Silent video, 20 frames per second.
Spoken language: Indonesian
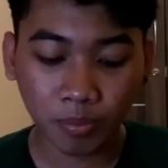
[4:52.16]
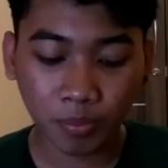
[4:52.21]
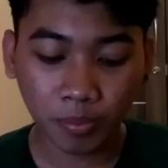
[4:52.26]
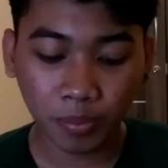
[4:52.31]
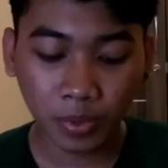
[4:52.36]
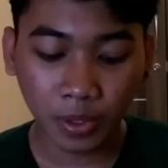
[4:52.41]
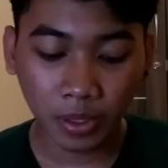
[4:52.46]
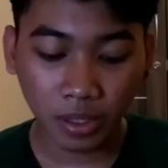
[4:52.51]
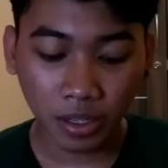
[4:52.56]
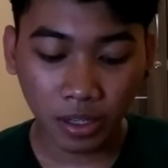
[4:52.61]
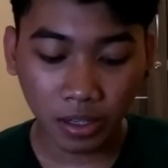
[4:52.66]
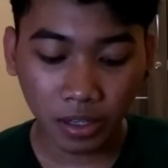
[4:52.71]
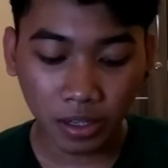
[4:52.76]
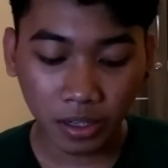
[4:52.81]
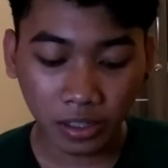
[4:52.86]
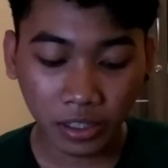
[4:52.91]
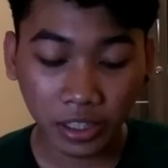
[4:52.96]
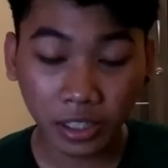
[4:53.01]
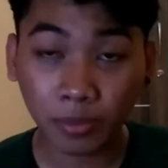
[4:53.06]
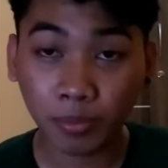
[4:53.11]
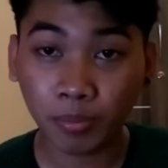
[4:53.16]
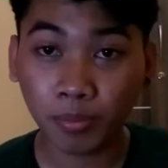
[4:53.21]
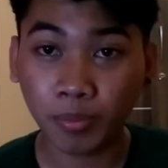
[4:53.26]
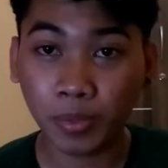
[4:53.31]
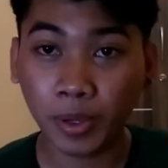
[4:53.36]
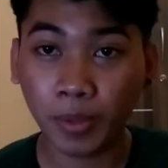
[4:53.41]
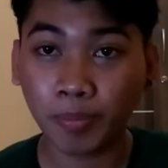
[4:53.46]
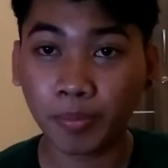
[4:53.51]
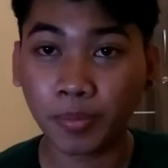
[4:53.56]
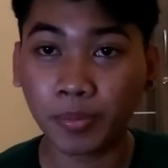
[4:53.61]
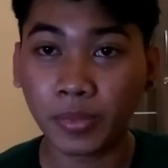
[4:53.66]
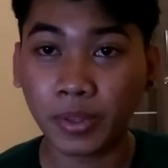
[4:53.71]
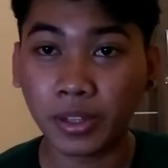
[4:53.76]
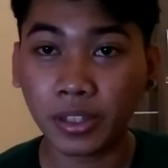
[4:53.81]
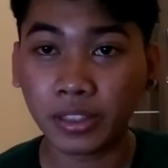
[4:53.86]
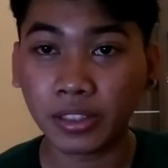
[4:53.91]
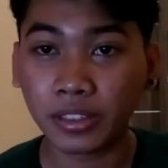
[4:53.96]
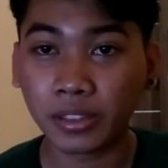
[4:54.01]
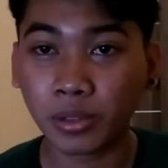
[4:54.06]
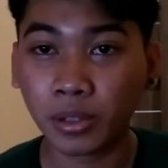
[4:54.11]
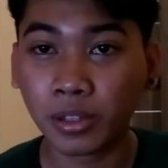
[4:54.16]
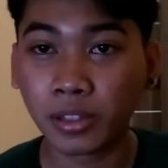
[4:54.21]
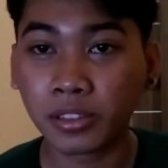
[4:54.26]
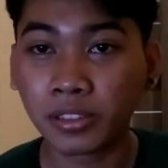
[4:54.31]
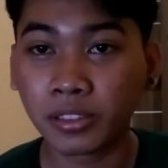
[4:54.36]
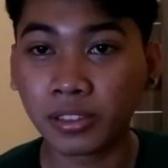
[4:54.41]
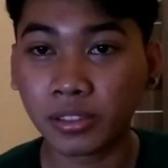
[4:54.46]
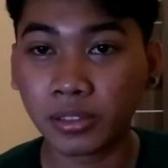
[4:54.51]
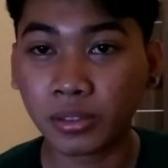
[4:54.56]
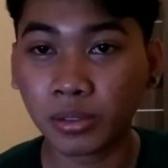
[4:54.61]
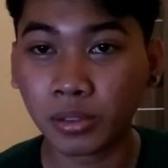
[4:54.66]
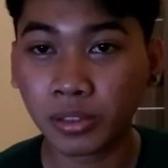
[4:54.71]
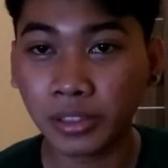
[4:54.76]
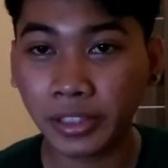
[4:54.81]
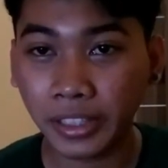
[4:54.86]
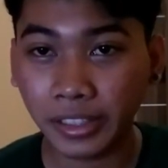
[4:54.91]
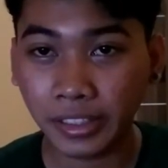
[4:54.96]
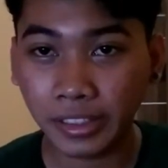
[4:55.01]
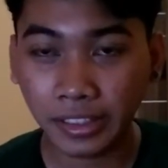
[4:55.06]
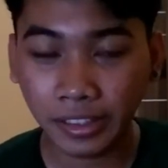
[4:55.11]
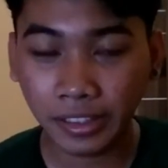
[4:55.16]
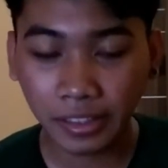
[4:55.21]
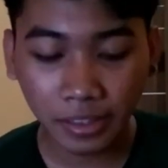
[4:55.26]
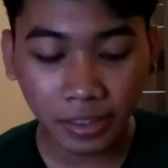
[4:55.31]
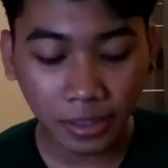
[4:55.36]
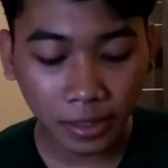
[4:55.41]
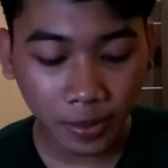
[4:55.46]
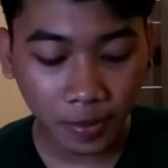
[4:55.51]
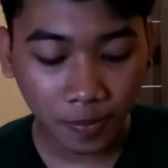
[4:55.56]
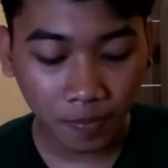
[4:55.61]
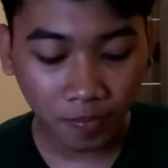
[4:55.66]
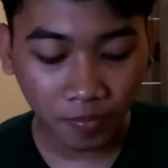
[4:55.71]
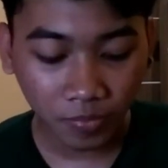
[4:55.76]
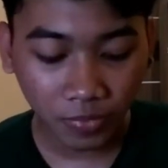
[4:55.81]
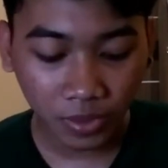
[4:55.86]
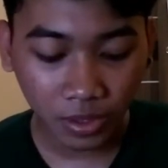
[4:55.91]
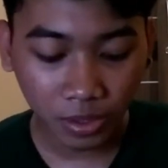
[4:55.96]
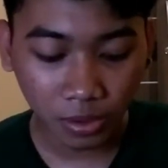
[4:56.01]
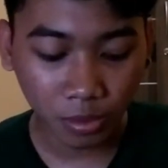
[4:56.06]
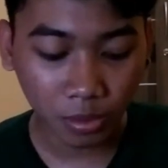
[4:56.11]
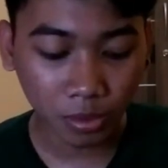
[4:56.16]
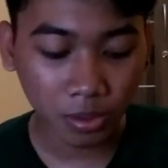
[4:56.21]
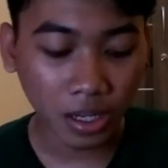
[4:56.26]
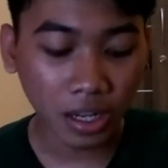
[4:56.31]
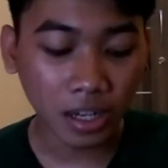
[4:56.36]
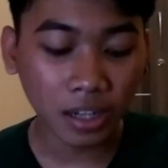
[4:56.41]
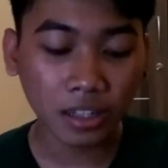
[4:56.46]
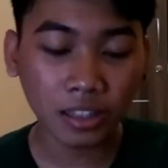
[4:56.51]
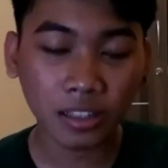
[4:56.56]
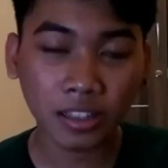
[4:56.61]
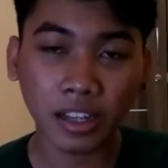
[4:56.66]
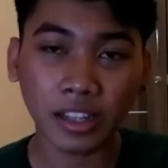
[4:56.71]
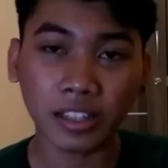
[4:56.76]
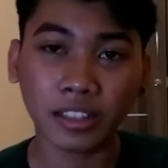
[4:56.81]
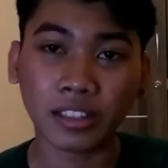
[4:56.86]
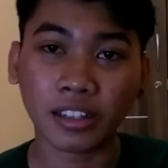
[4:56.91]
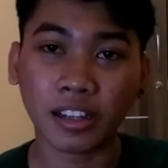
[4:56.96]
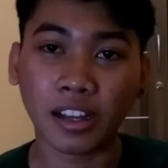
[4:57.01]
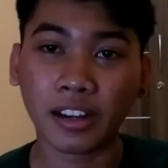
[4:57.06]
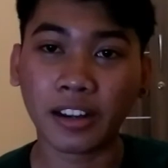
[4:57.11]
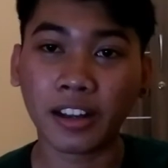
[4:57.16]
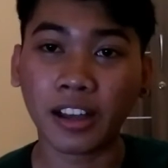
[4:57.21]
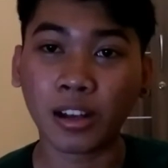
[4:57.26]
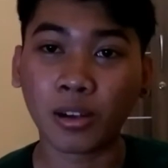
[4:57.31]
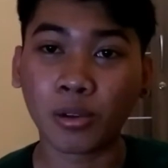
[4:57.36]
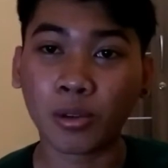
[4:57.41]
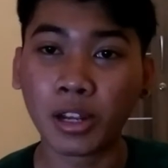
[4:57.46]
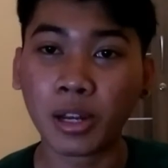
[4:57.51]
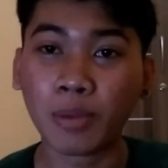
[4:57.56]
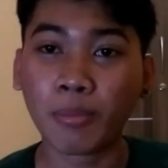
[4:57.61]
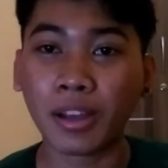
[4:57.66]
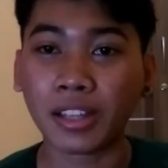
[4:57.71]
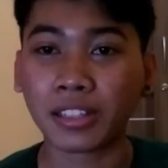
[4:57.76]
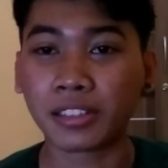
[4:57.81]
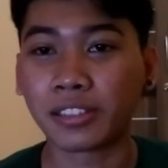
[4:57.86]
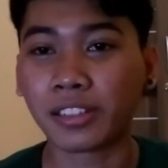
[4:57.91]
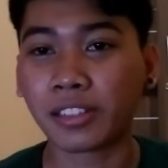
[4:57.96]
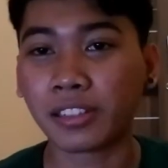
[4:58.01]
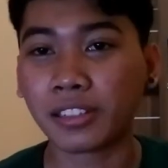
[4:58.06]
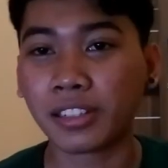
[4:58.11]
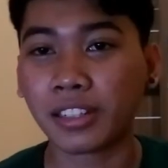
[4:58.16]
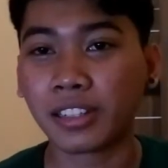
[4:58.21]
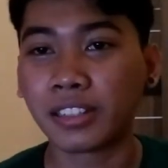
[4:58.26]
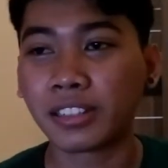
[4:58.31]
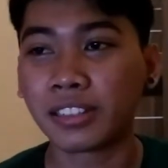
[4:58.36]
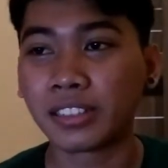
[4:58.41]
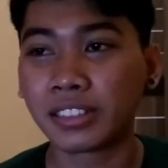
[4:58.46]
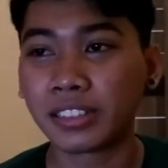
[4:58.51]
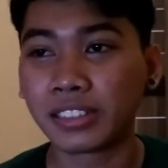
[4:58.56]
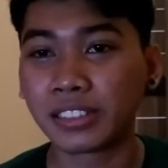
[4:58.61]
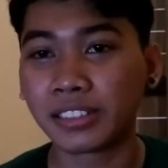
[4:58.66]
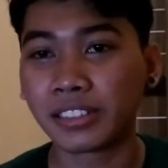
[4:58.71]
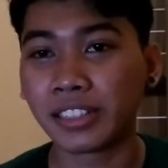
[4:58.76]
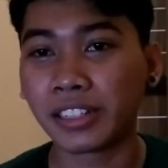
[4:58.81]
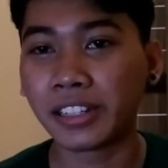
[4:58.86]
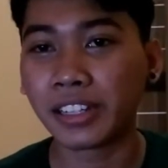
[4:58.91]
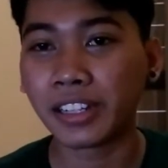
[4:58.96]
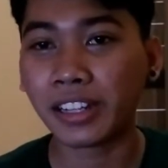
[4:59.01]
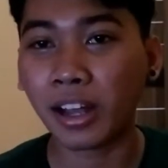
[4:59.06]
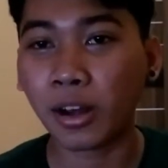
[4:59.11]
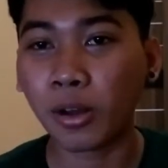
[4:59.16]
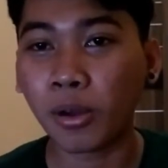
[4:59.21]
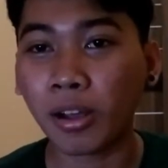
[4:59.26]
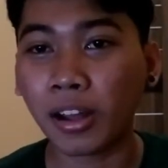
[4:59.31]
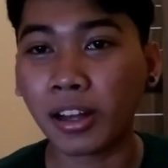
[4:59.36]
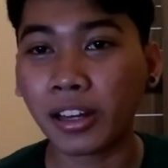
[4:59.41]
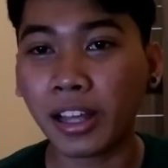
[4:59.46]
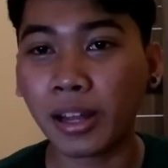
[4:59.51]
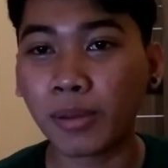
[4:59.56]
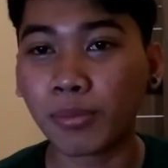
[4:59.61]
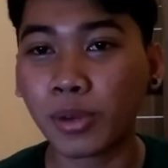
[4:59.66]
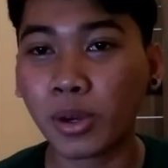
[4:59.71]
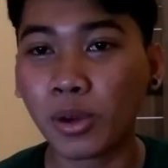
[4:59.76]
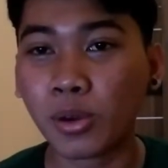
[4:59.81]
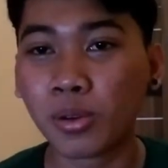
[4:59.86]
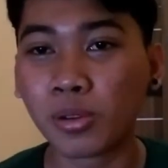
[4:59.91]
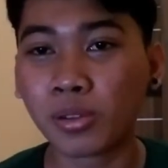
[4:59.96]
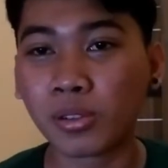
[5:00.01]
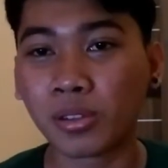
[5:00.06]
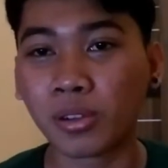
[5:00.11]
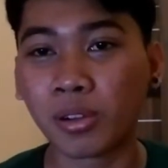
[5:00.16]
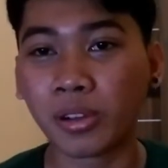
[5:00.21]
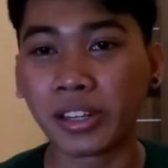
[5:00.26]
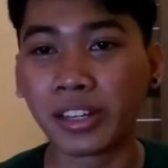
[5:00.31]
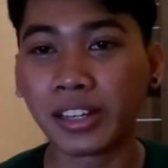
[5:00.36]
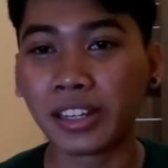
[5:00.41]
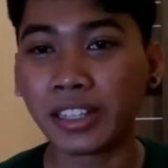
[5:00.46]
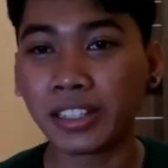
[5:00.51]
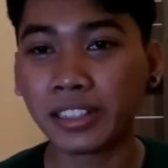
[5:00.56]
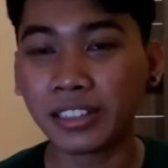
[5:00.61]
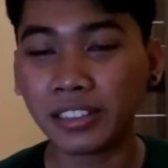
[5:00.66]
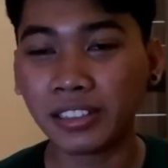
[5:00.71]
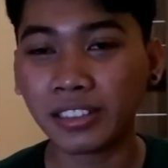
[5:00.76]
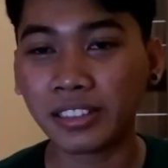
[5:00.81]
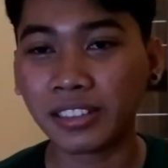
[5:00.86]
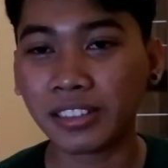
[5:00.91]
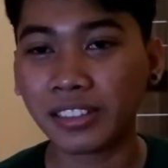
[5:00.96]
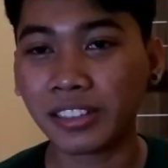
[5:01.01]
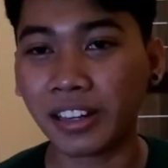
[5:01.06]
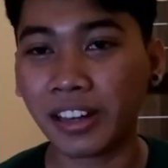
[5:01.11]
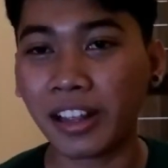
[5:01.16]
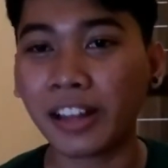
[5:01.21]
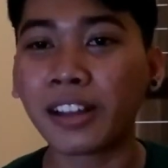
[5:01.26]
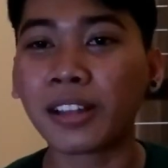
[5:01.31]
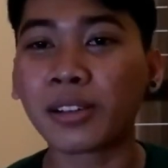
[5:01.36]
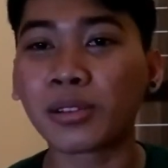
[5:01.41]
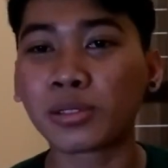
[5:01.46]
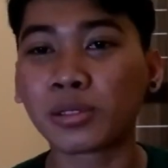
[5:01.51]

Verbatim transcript: uh, gig pip tool toolkit ini juga nggak ada coil masternya jadi kalau kalian mau coiling kalian harus